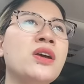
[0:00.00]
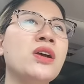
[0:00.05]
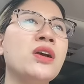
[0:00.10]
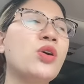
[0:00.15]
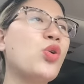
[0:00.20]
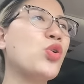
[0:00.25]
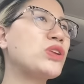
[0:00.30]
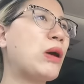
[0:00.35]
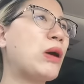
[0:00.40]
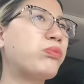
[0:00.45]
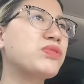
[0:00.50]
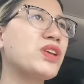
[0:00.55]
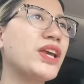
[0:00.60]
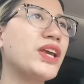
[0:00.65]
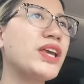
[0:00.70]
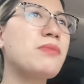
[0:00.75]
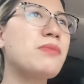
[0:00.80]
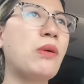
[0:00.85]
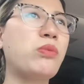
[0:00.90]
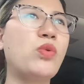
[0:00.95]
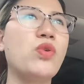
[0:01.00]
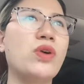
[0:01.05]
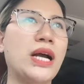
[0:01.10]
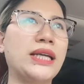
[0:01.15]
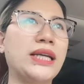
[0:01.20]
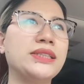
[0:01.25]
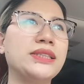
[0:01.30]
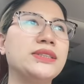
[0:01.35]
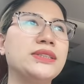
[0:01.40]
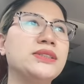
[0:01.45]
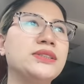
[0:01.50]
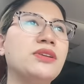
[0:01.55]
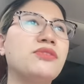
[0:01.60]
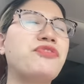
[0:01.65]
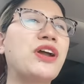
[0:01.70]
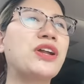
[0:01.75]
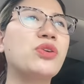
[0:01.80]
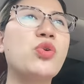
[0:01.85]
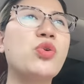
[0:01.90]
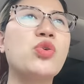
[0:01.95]
ngồi đọc những inbox của khách, những
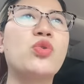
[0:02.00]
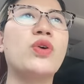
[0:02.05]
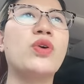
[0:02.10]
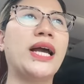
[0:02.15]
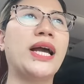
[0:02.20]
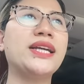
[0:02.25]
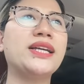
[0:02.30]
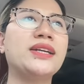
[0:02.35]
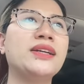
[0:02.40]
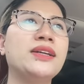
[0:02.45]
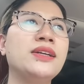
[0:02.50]
phản hồi của khách,